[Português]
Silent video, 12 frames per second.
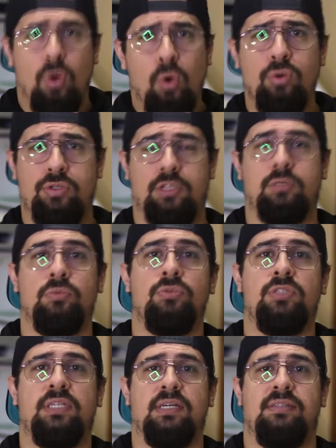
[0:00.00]
Ouça as
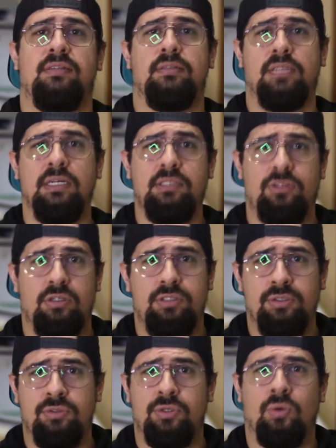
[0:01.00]
músicas, dance
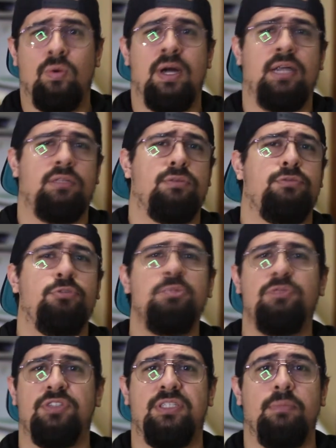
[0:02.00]
sozinho no seu quarto,
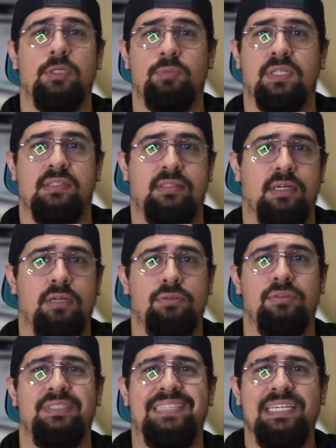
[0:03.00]
filme você mesmo
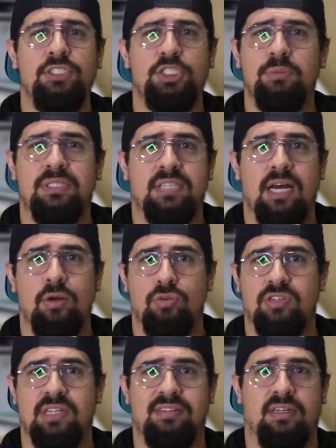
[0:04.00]
dançando, tente imitar
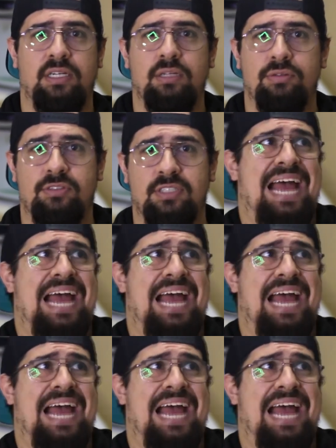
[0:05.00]
outros dançarinos.